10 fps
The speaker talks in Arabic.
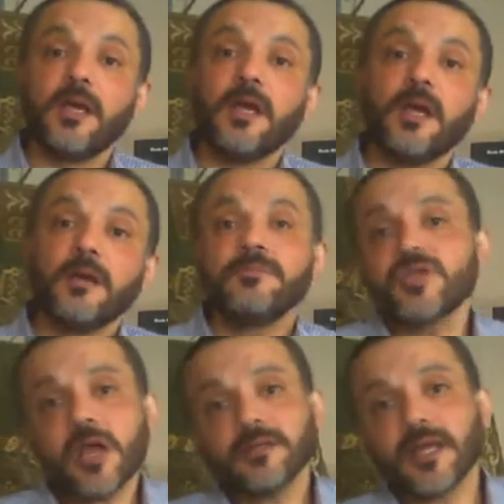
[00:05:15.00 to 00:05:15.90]
آه،
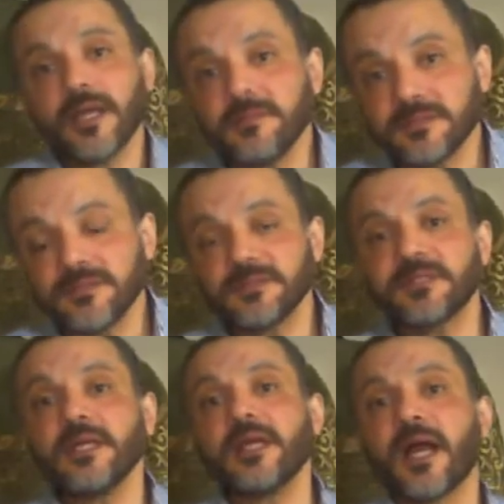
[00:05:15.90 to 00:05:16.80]
مش هقعد اتكلم كتير
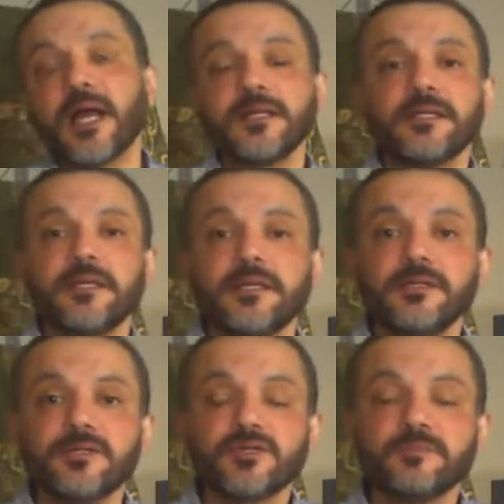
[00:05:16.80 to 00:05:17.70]
تاني عن
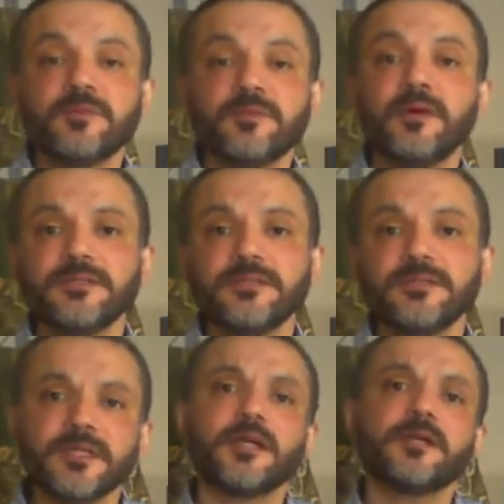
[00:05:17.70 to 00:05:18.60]
الليدرشيب دلوقتي
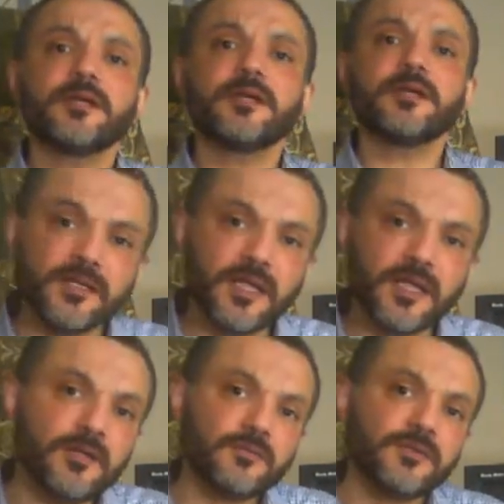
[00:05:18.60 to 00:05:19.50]
يمكن هنذكرها
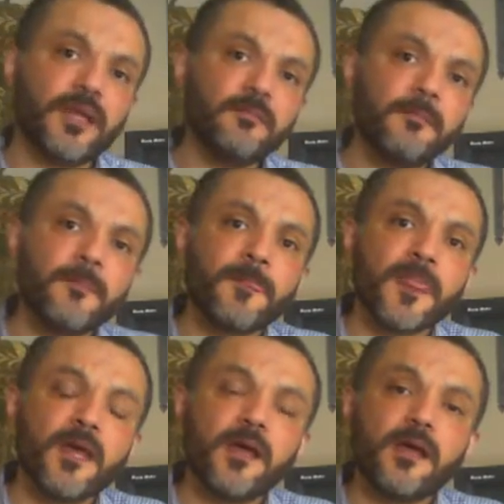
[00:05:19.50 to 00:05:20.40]
تاني قدام
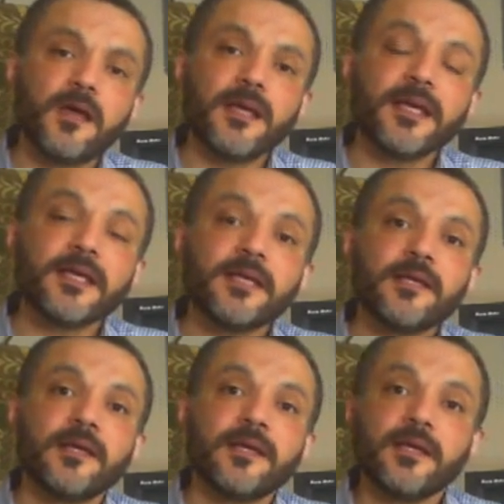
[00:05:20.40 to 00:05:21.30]
آه،
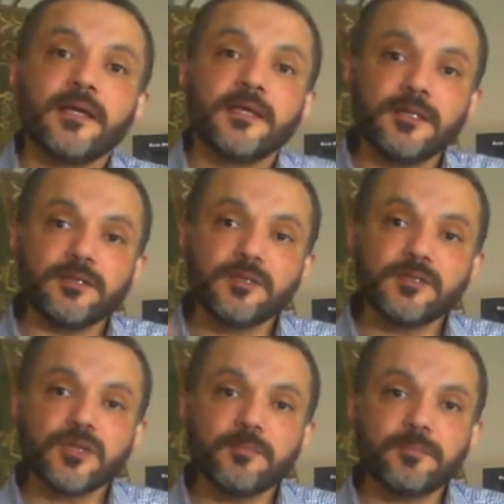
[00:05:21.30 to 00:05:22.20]
لكن
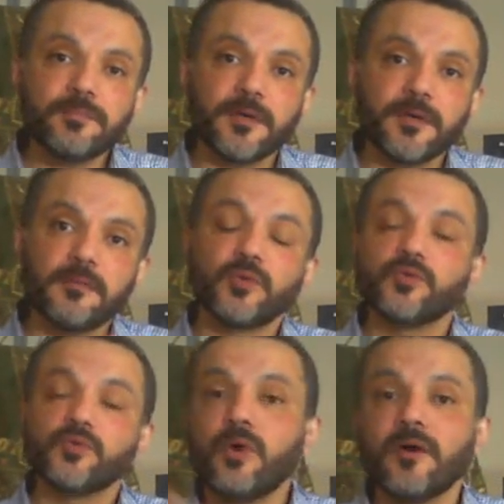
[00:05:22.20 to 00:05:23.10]
الليدرشيب آه،
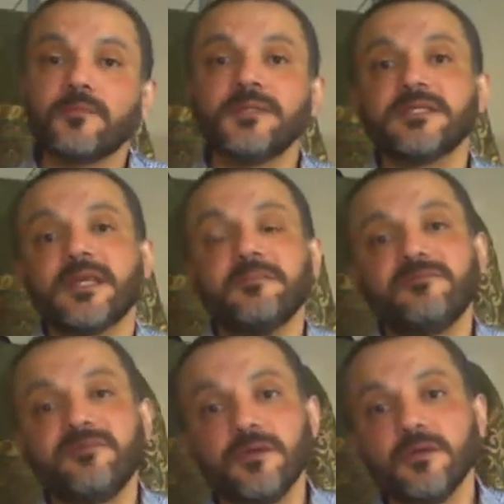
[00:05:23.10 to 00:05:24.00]
موضوع
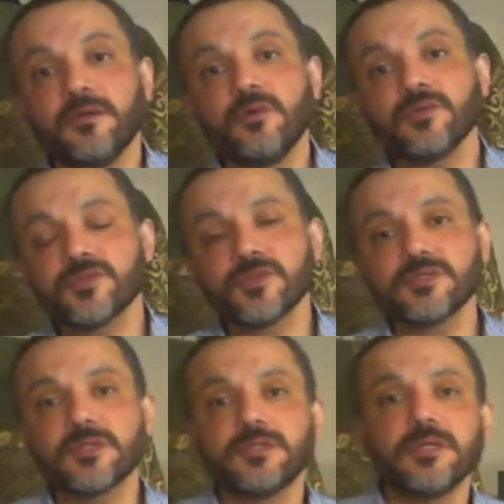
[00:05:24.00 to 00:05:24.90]
بيتعمل فيه
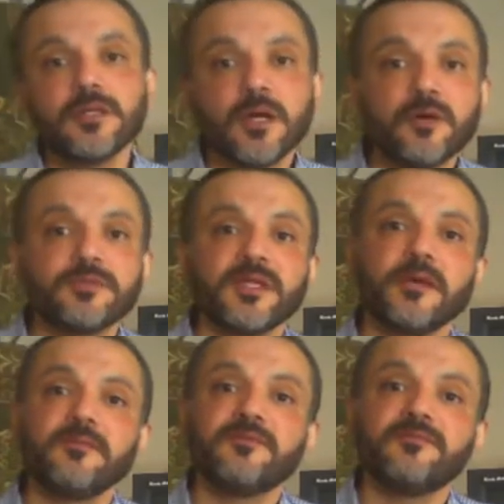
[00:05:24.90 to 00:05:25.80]
كورسز كتيرة
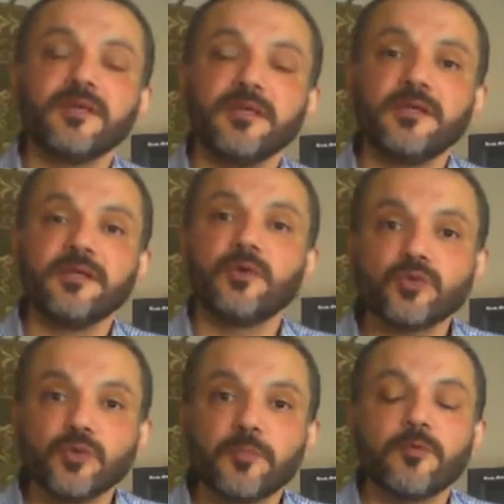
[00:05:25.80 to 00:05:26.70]
وبيتعمل فيه
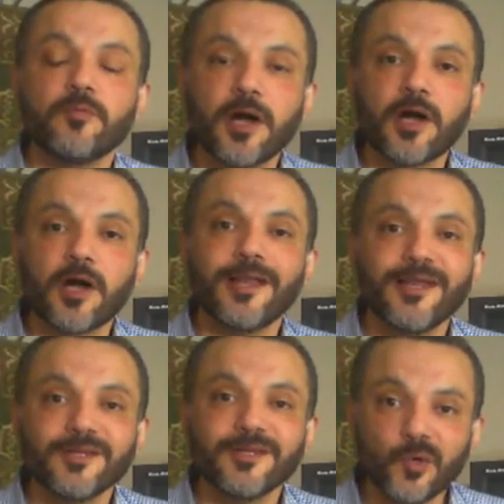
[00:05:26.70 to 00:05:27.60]
كتب
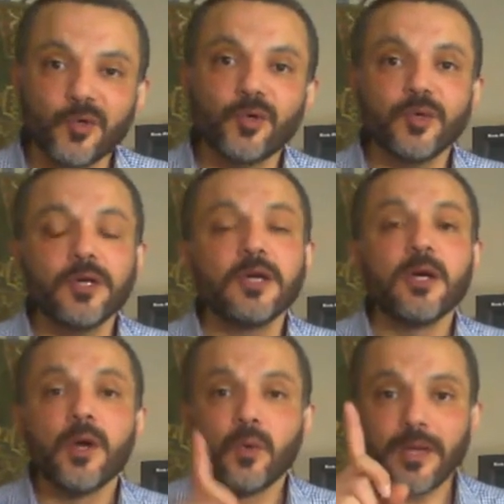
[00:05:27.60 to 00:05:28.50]
ومقالات و
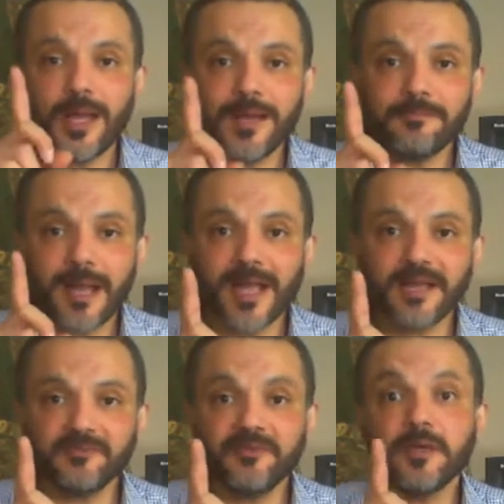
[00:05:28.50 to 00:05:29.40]
والأهم
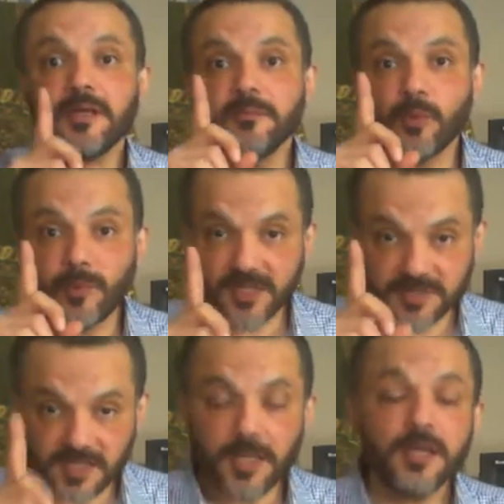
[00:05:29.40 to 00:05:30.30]
حاجة فيه
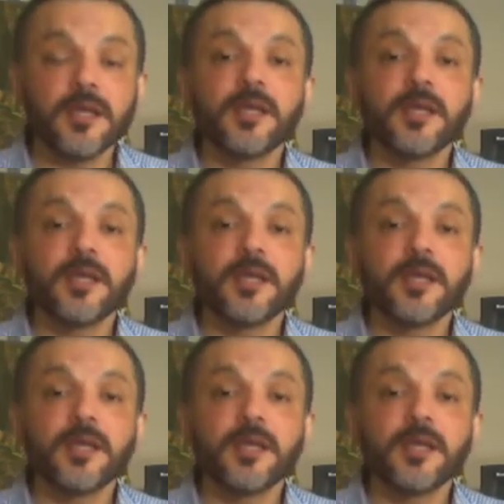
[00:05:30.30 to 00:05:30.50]
الممارسة